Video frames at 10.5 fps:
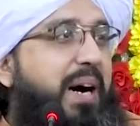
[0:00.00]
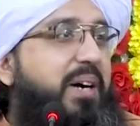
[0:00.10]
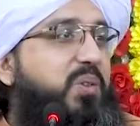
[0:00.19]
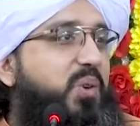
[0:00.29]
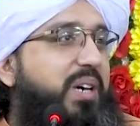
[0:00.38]

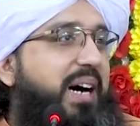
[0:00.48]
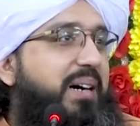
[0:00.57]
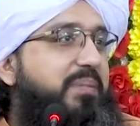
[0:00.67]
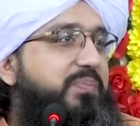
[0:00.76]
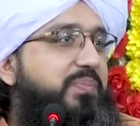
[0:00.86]
पाक होगा
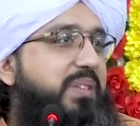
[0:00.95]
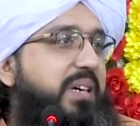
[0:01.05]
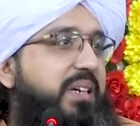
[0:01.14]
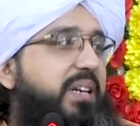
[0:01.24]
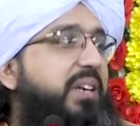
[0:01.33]

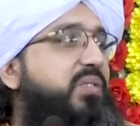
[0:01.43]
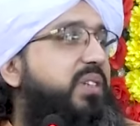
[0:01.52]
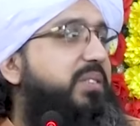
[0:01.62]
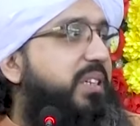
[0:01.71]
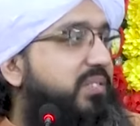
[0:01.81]

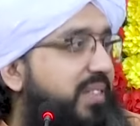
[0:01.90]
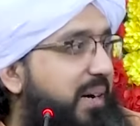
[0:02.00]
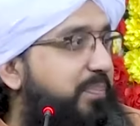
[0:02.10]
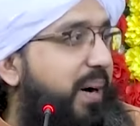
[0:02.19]
रिज्क जितना